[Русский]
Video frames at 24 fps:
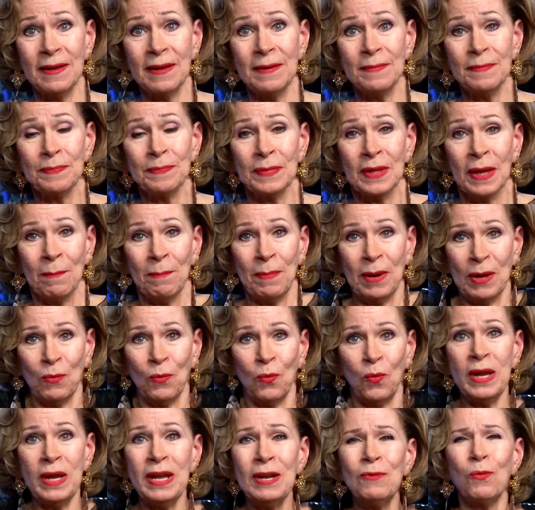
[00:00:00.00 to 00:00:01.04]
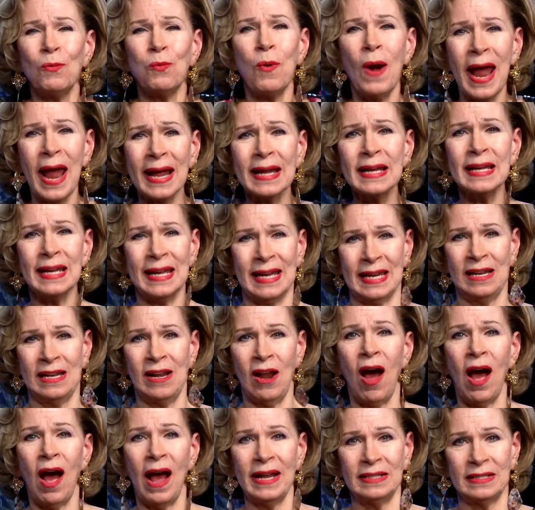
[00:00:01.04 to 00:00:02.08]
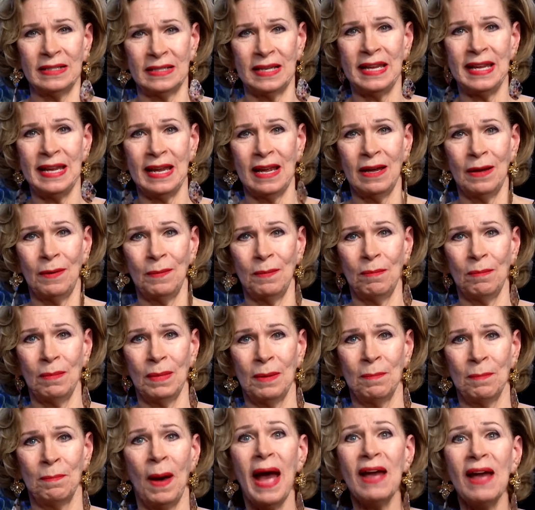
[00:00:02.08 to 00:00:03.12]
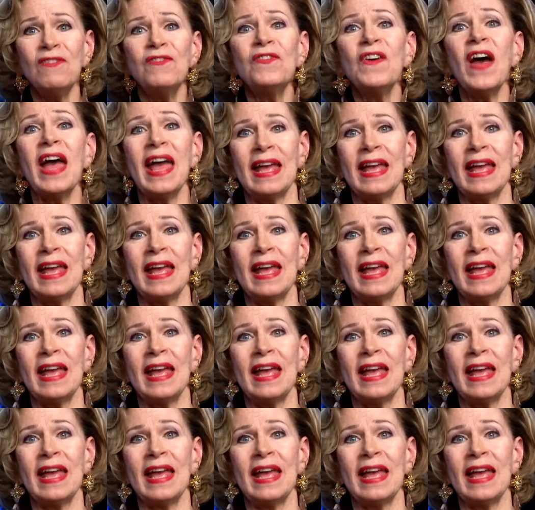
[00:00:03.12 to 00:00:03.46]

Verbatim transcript: Но мы должны принять верой, что Бог в нас.